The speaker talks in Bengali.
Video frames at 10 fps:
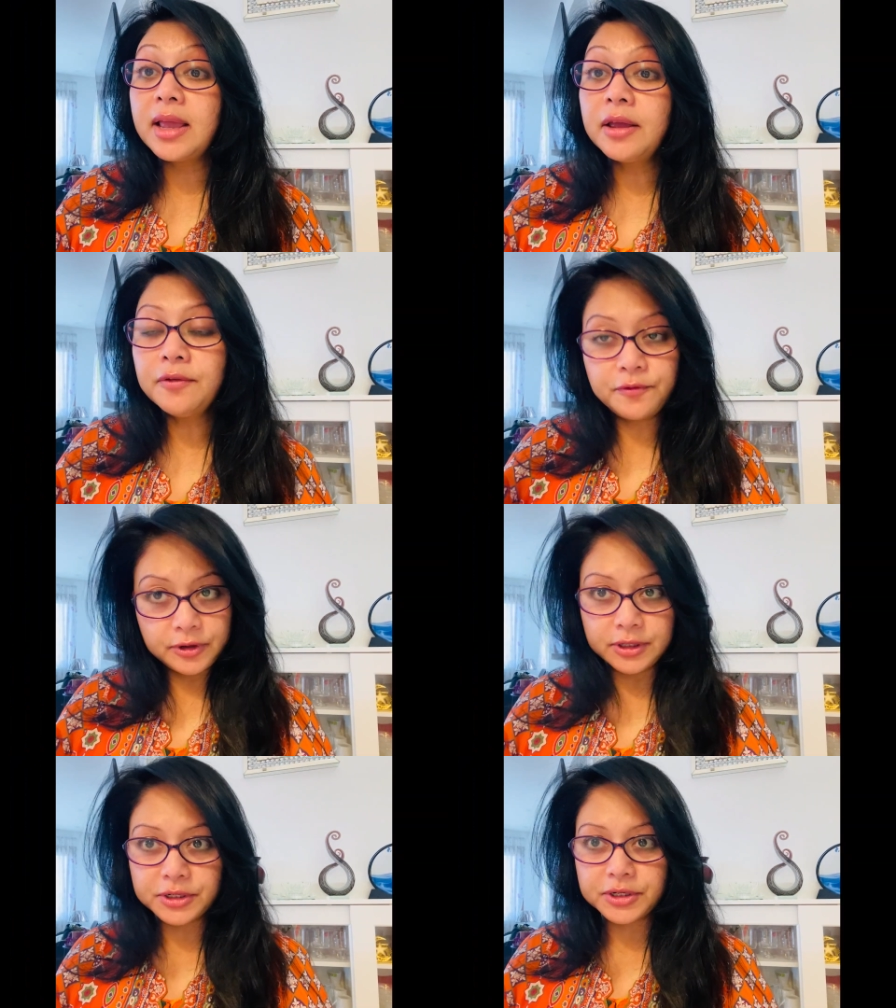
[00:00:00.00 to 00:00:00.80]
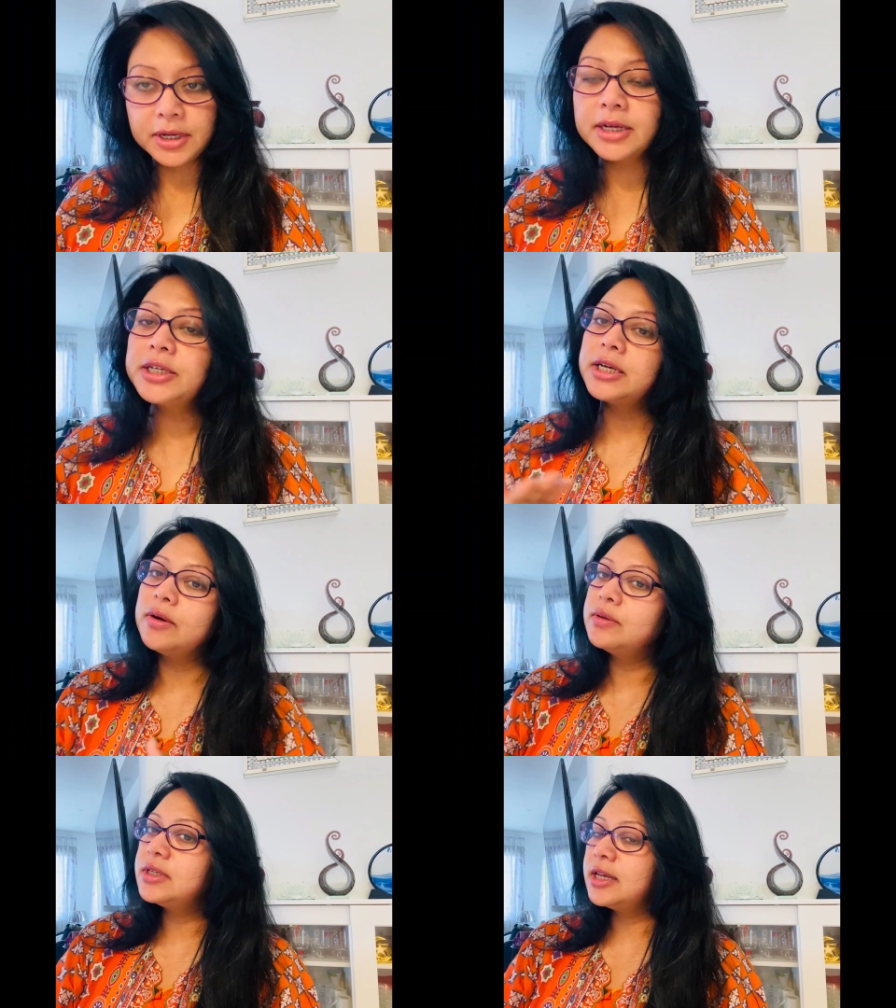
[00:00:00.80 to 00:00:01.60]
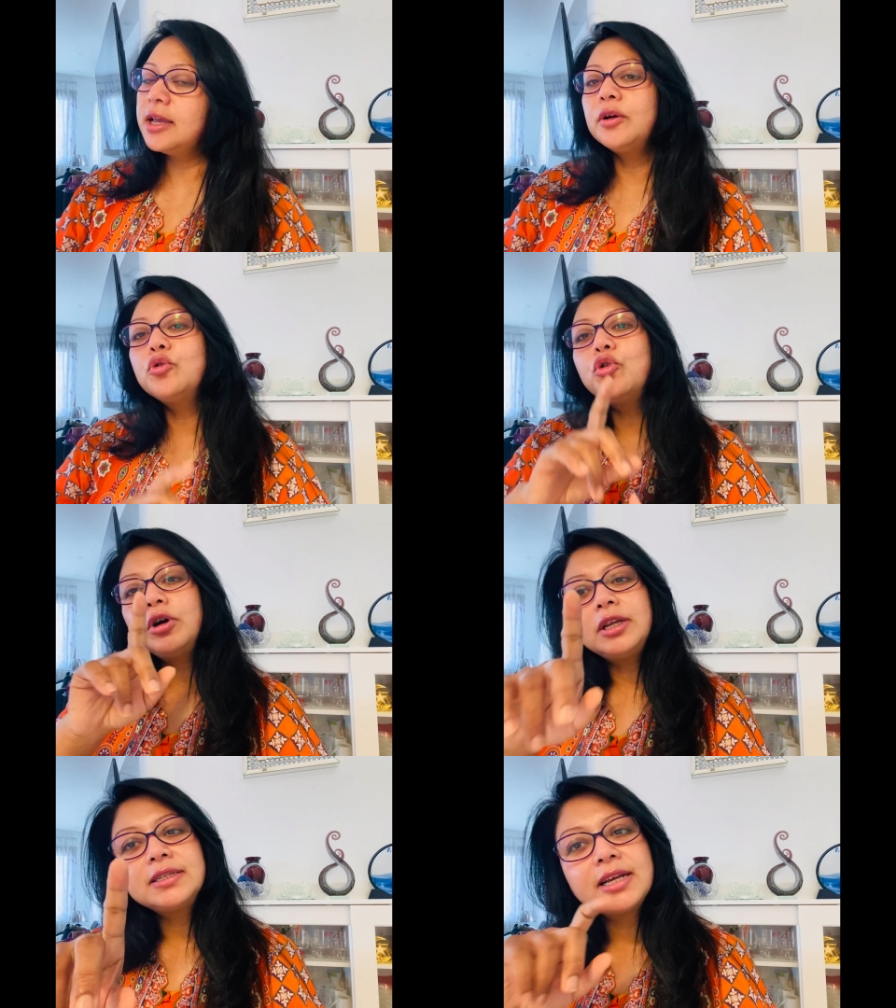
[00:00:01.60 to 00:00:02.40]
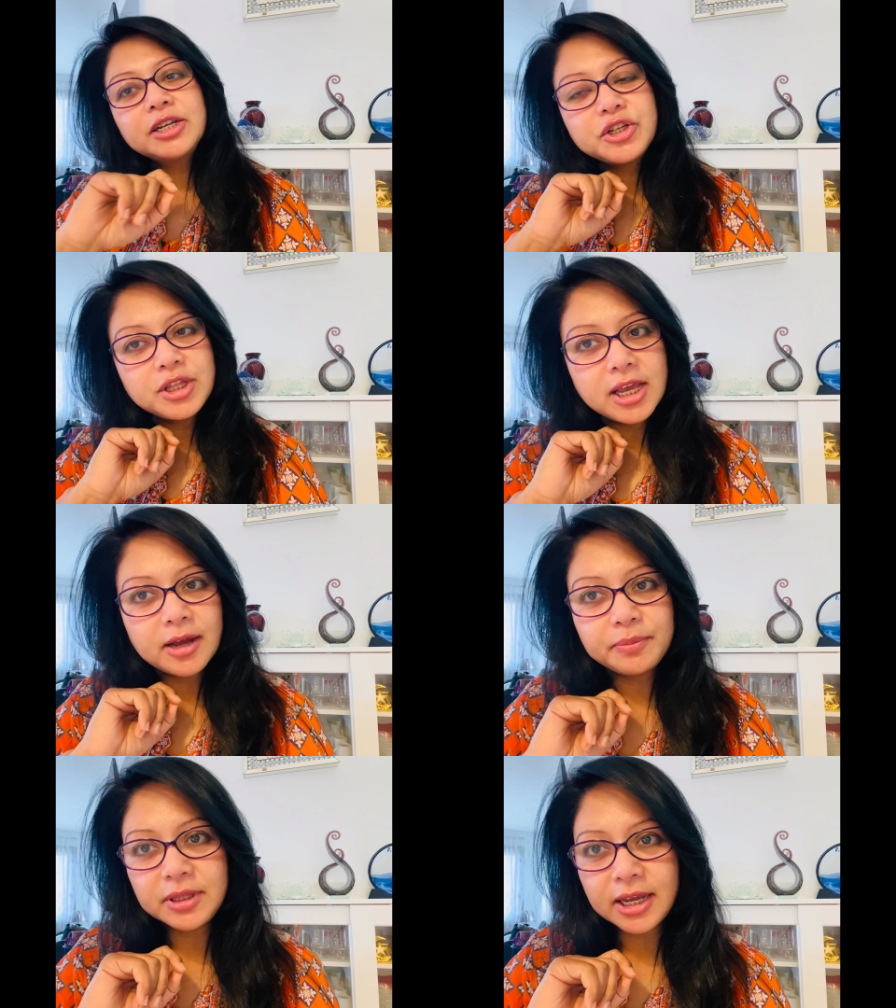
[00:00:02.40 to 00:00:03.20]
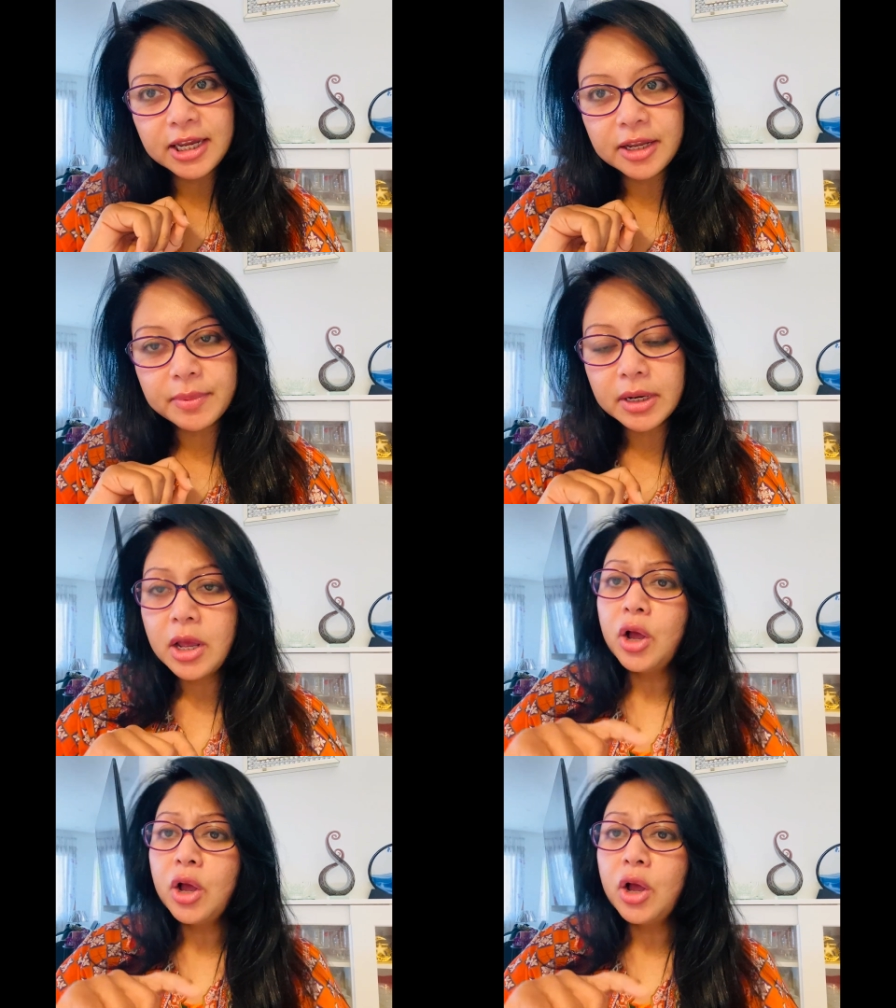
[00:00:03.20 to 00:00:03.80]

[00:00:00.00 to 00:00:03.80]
থিং ফার্স্ট সেটা হচ্ছে গিয়ে গুগলে সার্চ দিয়ে আপনি দেখে নেবেন